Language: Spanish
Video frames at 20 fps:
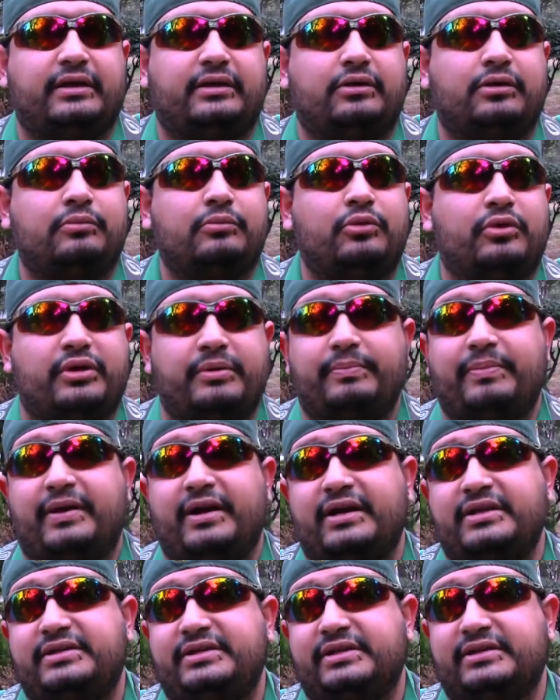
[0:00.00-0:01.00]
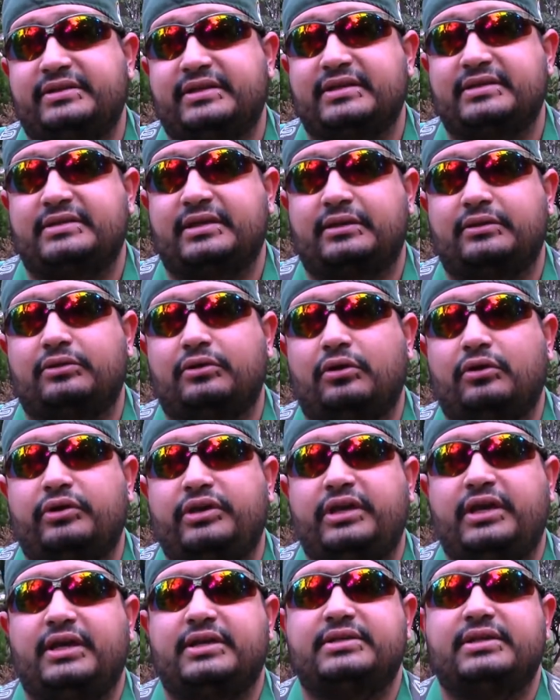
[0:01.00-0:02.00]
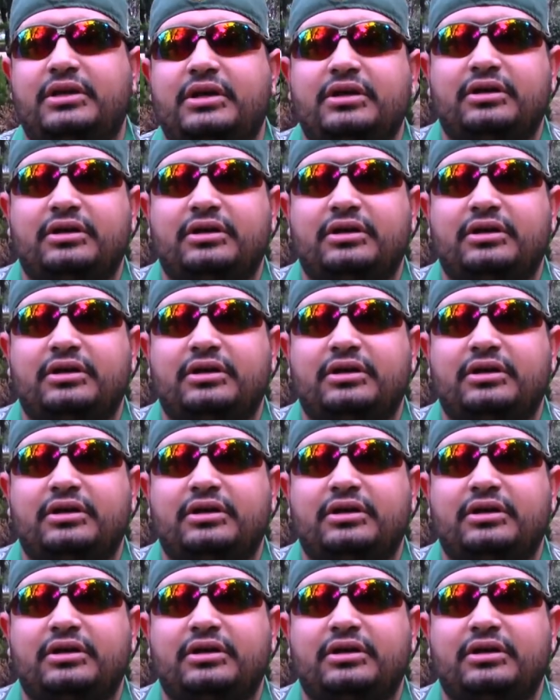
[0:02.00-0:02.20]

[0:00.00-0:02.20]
cómo reparar ciertas tecnologías,